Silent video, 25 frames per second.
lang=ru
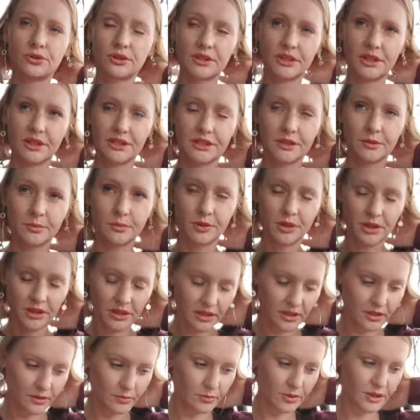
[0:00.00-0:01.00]
сзади
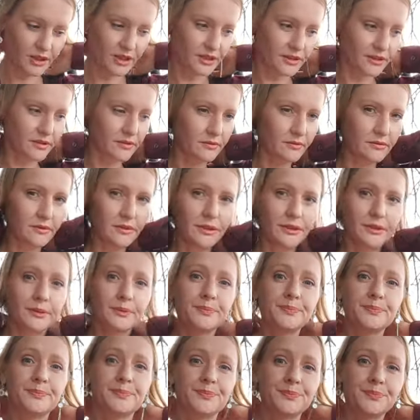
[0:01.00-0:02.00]

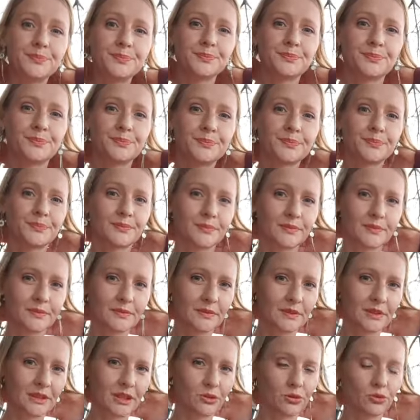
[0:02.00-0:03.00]
прорабатываем
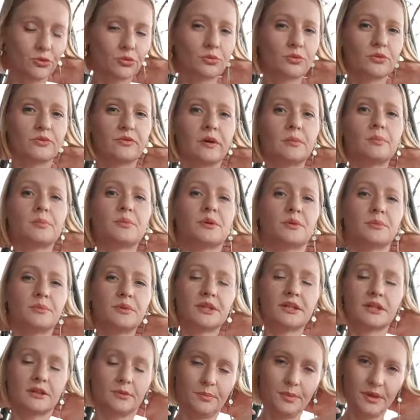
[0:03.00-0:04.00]
я думаю, вам
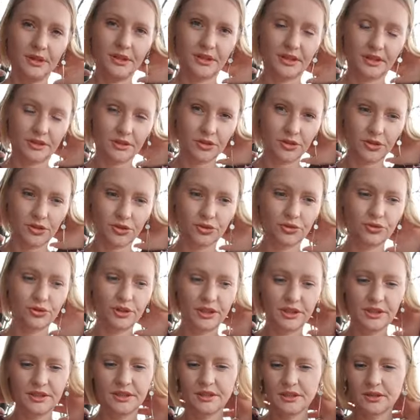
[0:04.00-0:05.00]
примерно понятно, что
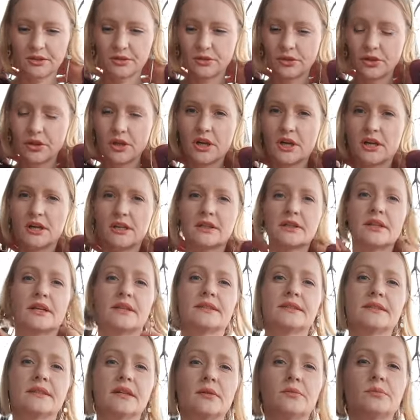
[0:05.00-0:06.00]
я делаю.
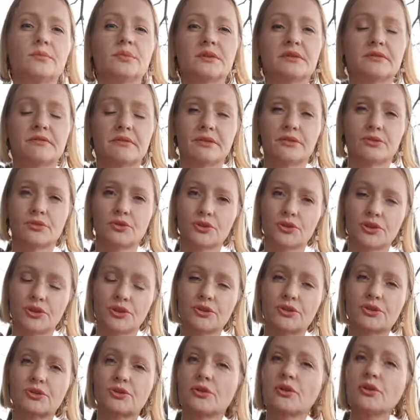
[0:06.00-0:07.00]
На сам
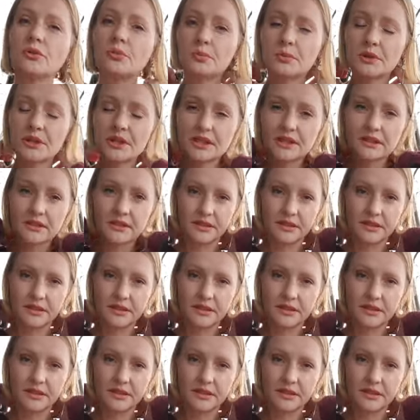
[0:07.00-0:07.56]
позвоночный столб мы не